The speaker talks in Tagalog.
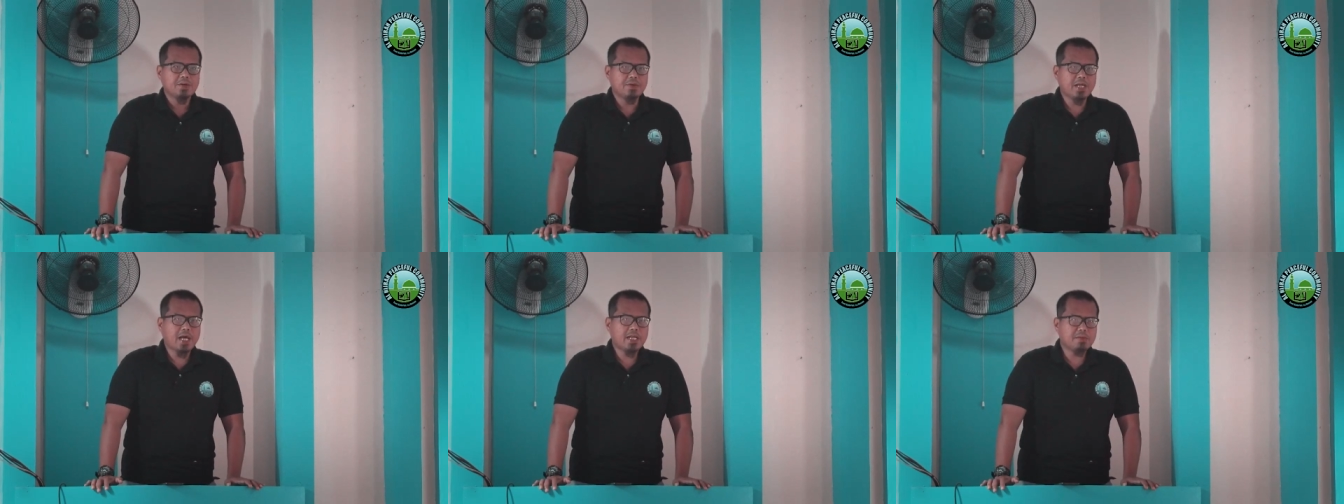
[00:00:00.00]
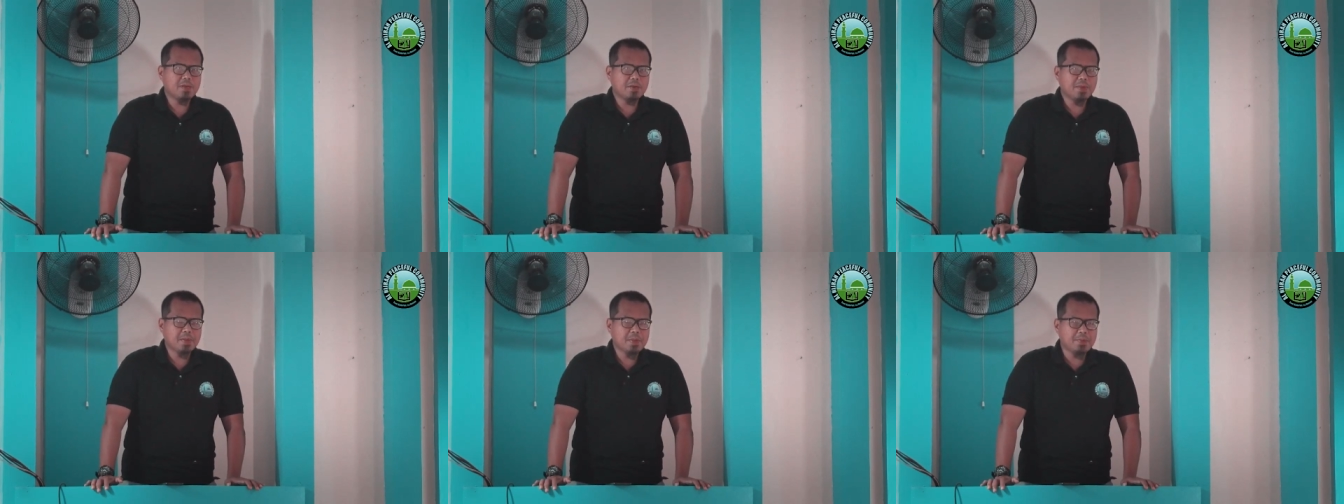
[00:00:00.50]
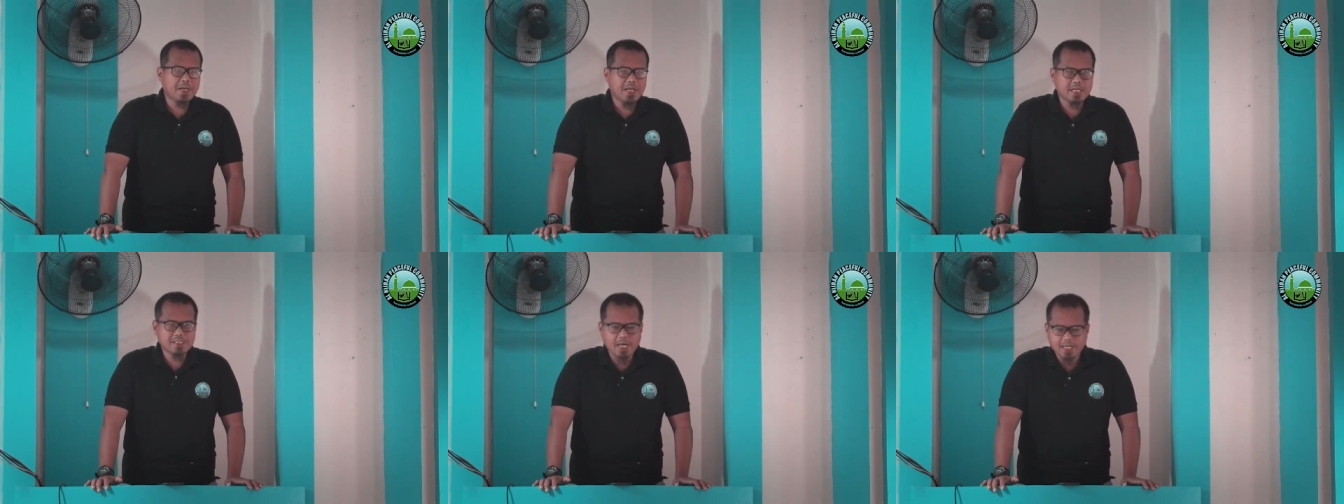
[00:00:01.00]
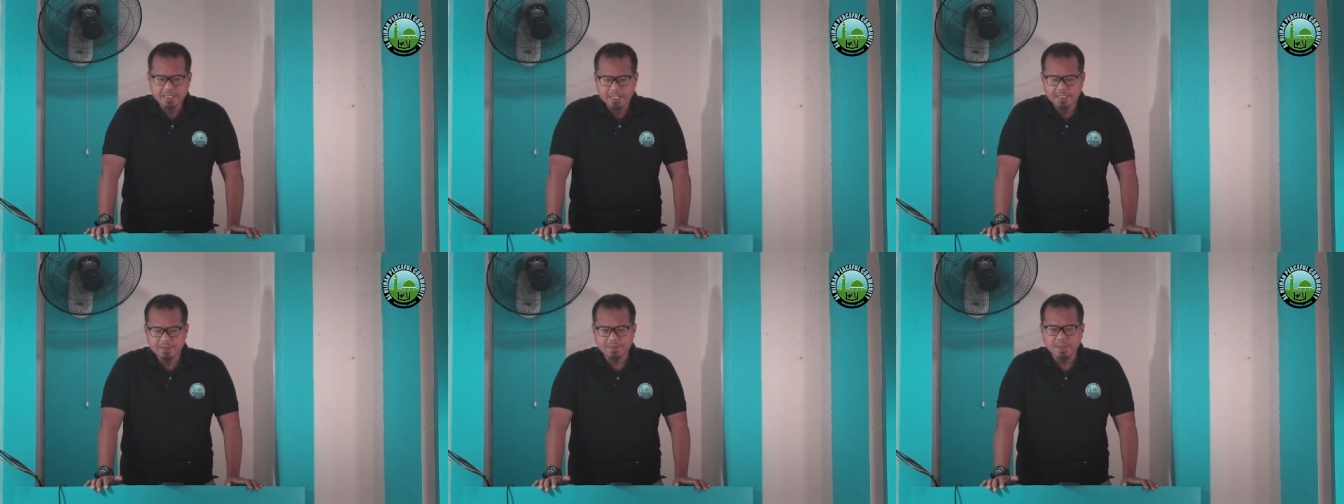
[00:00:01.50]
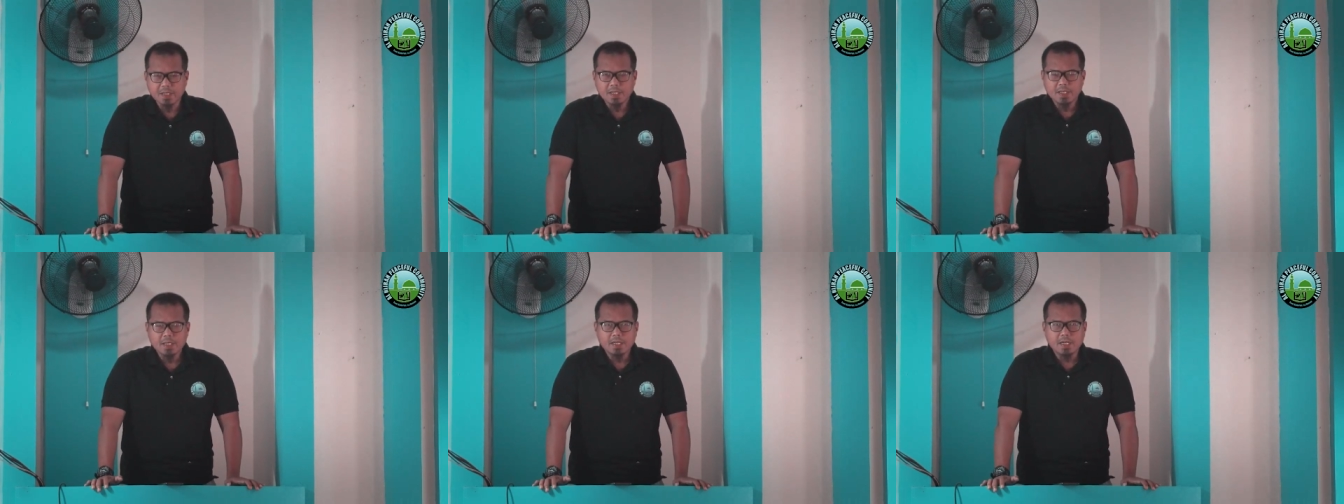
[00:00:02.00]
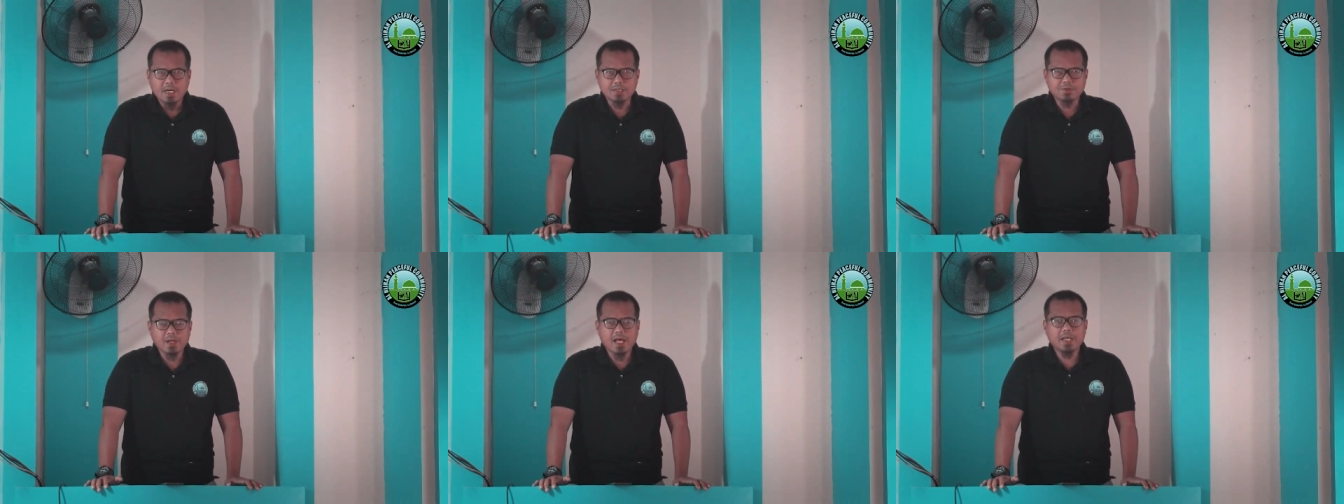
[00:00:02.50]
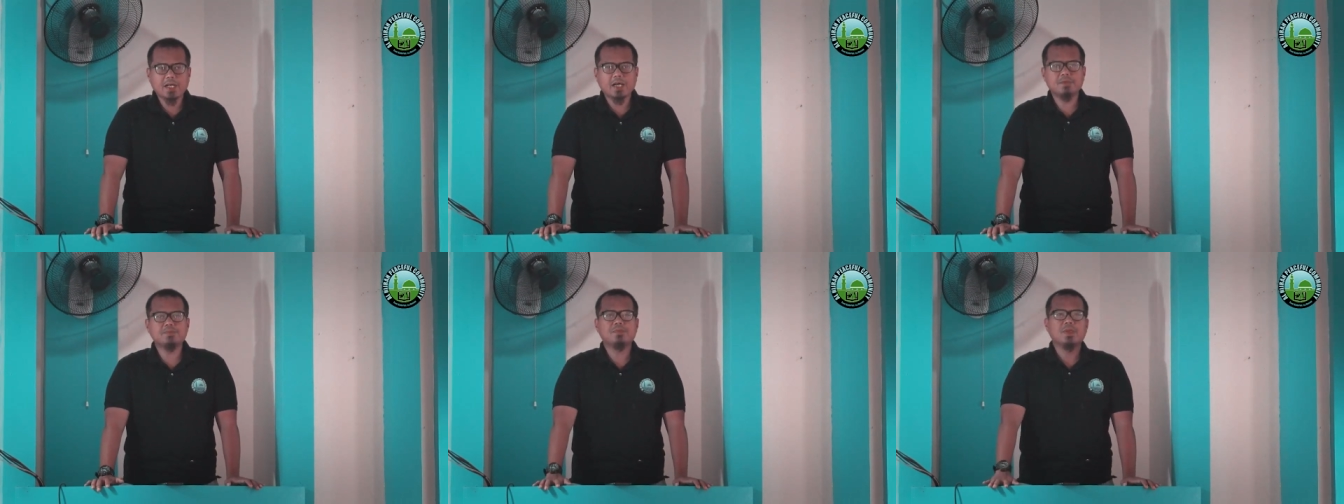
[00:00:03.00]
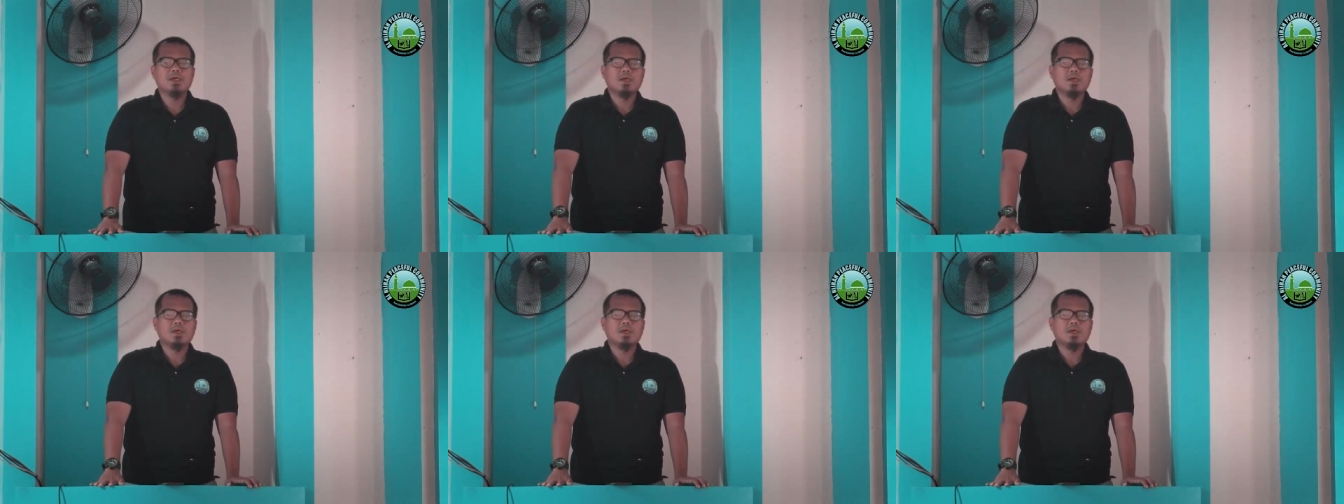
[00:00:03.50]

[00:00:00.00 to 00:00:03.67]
wala nang magbababala sa atin, at wala nang